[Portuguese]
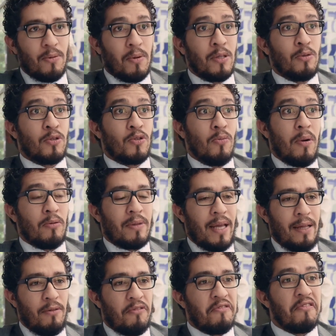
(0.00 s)
quando o
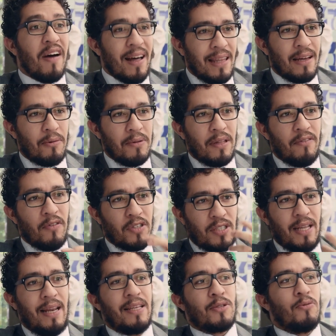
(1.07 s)
subalterno fala, quando a voz
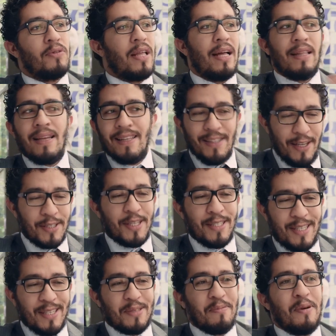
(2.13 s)
dele é escutada, ele deixa de
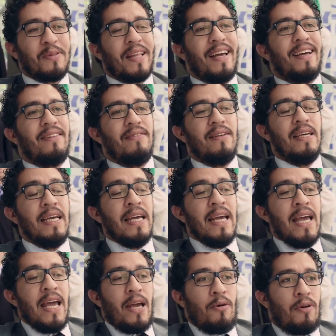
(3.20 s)
ser subalterno.
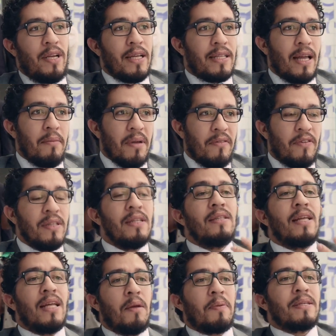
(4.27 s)
Então, eu orientei a minha vida
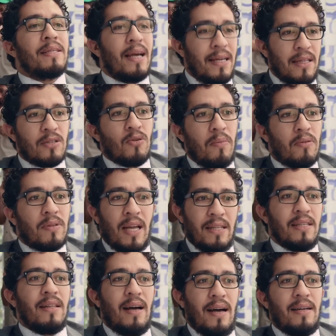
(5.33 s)
inteira para sair da
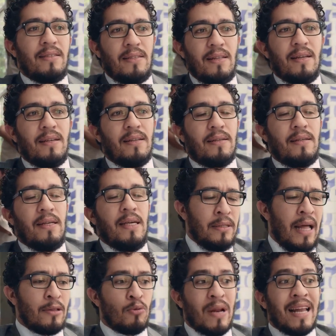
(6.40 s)
subalternidade. Né?
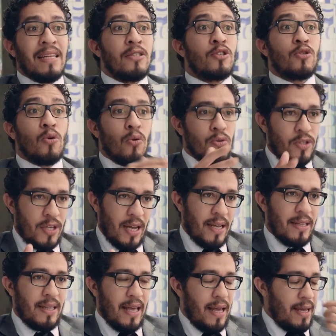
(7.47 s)
Naturalizou-se a
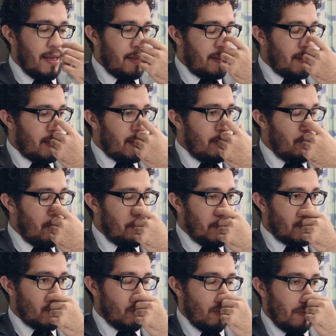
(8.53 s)
ideia de que uma
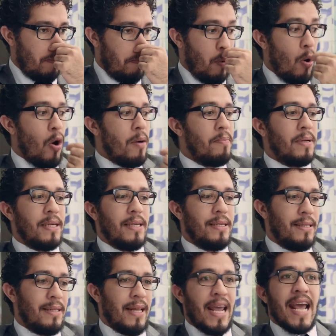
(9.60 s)
pessoa pobre,
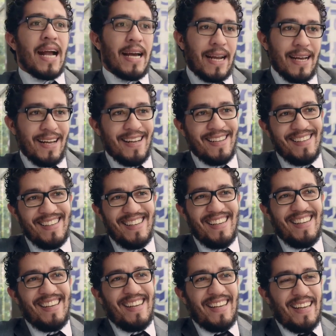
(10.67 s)
negra,
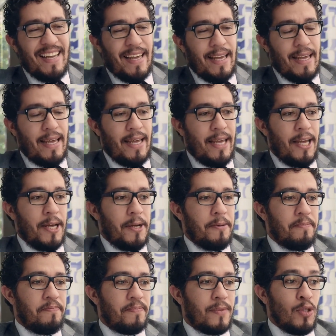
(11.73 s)
é,
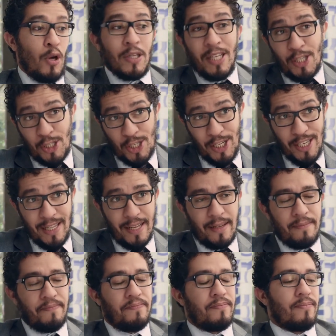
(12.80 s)

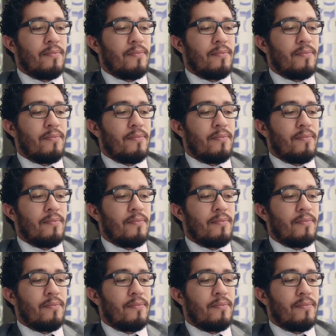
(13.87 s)
nordestina